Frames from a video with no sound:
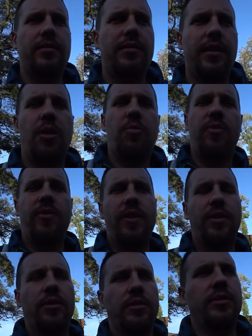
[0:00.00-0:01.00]

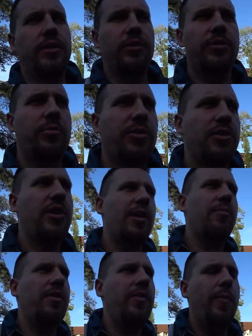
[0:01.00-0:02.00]
schabowego z tego z
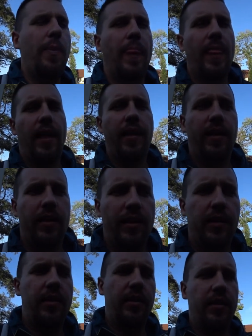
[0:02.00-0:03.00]
mieszkami
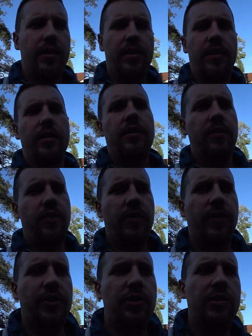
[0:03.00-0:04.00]
e, i dwie
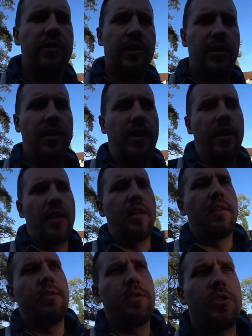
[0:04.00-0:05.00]
kwaśnice
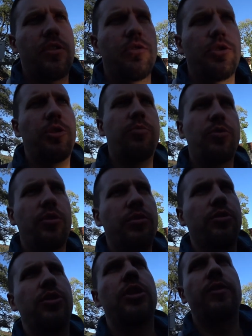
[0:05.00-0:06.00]
wyszedł
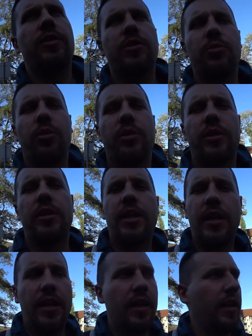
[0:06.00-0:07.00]
89 zł.
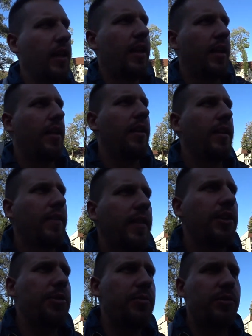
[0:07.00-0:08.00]

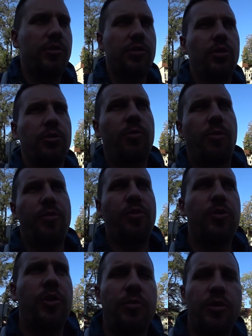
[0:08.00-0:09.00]
Najśmieszniejsze to, że
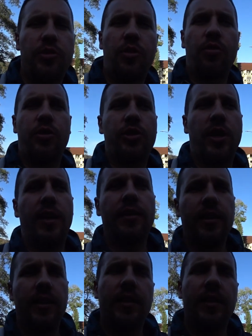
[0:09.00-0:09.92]
poprosiłem jeszcze o chrzan